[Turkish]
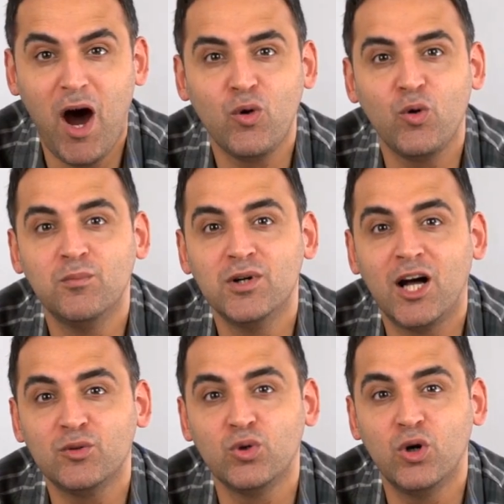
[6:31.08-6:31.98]
Marlon
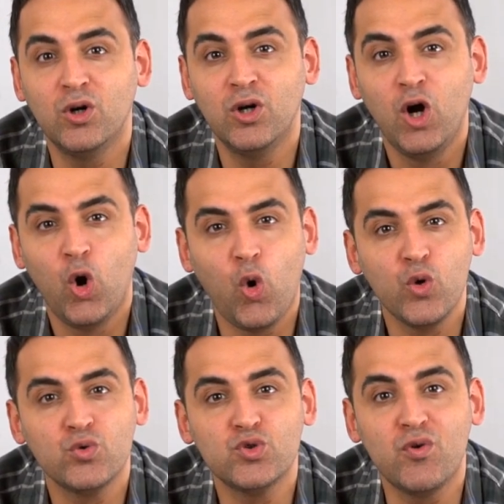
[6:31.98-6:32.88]
Brando,
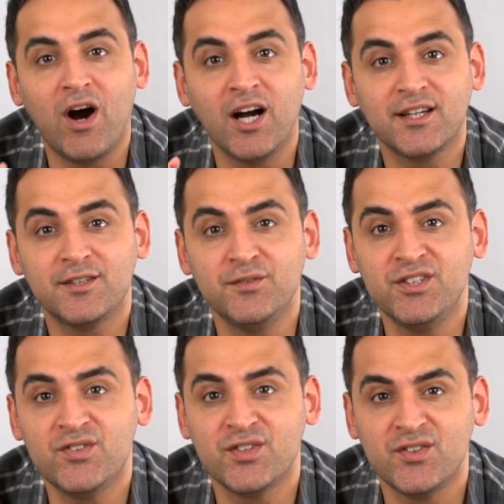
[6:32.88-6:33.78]
oyuncu ve
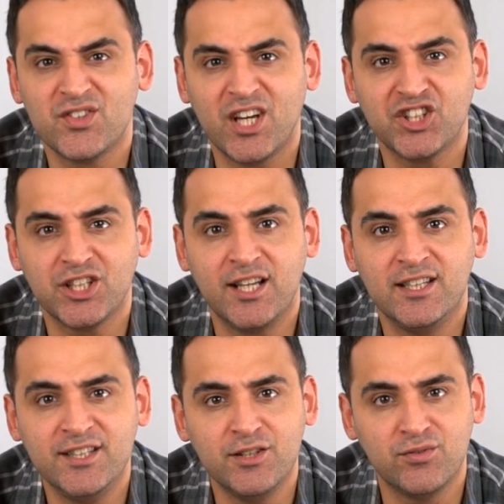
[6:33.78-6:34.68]
aktivist Sasha
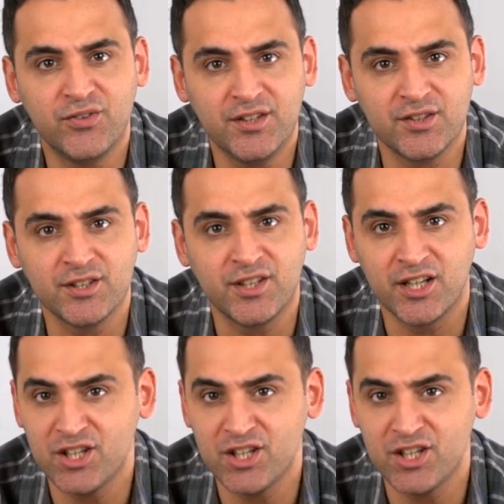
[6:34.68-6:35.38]
Little Peter'ın